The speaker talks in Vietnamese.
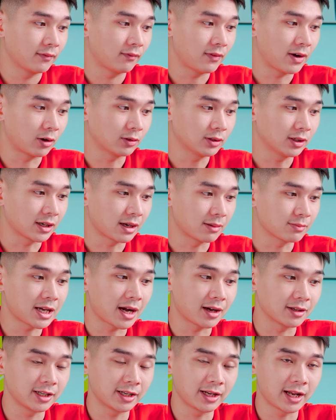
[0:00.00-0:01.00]
và có thể cắm
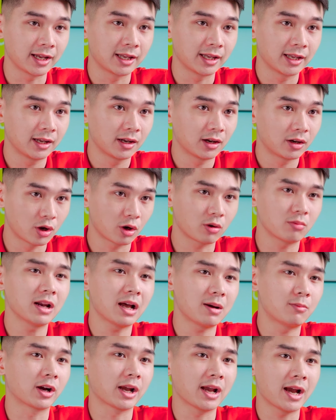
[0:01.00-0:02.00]
sạc ở trên này nó cũng
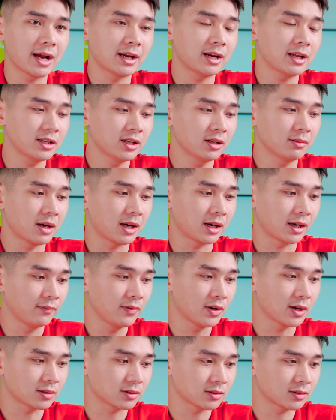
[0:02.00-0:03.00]
là một cái hay đấy nhưng mà cái
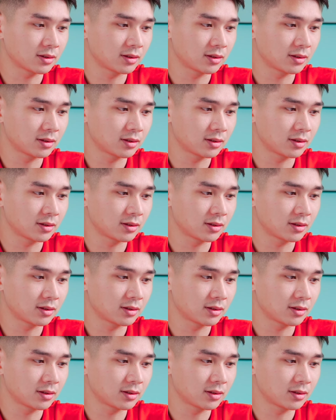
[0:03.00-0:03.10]
việc